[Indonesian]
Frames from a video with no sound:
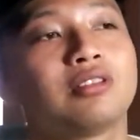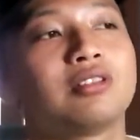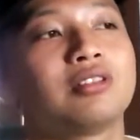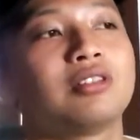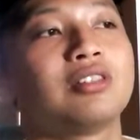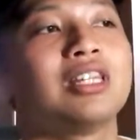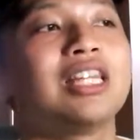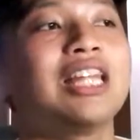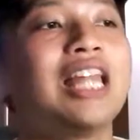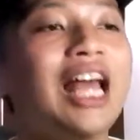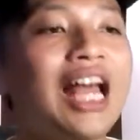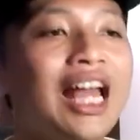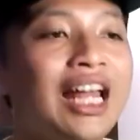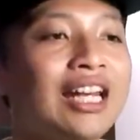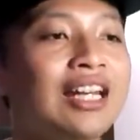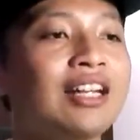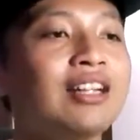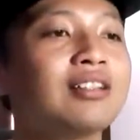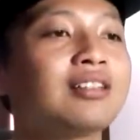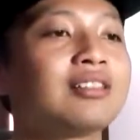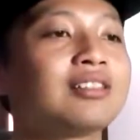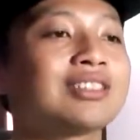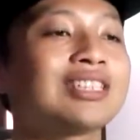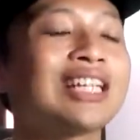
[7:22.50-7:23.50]

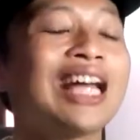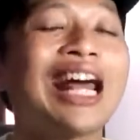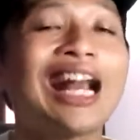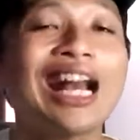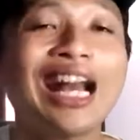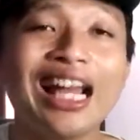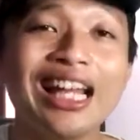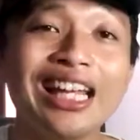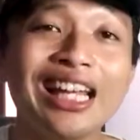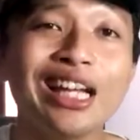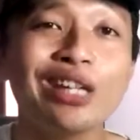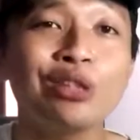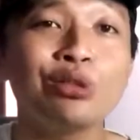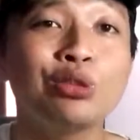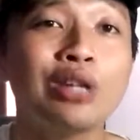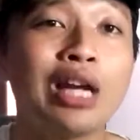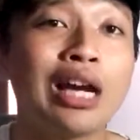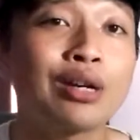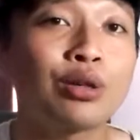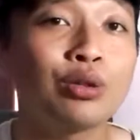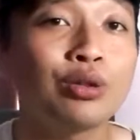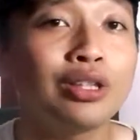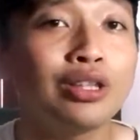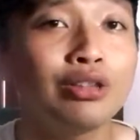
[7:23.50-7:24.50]
dan cara yang lu
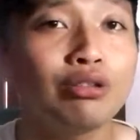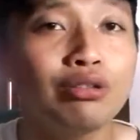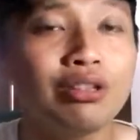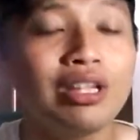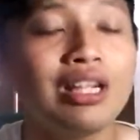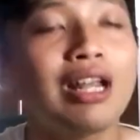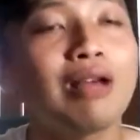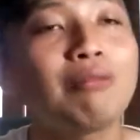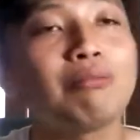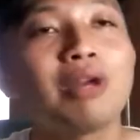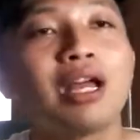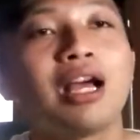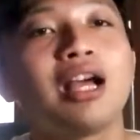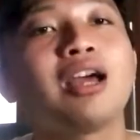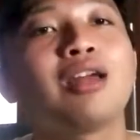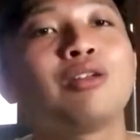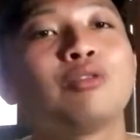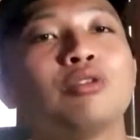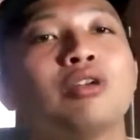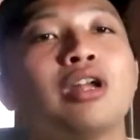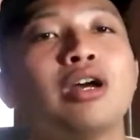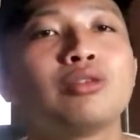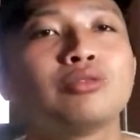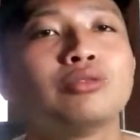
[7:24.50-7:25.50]
lakuin itu tidak melanggar
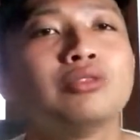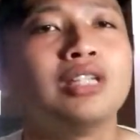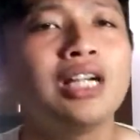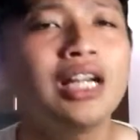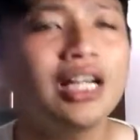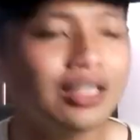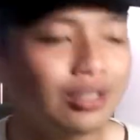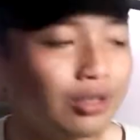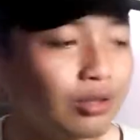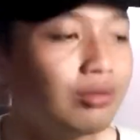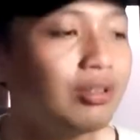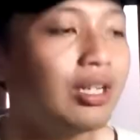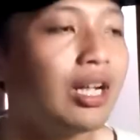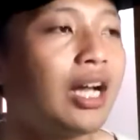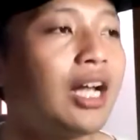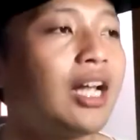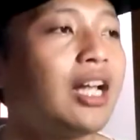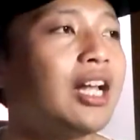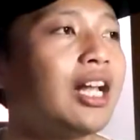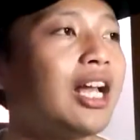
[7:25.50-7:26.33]
undang-undang ya udah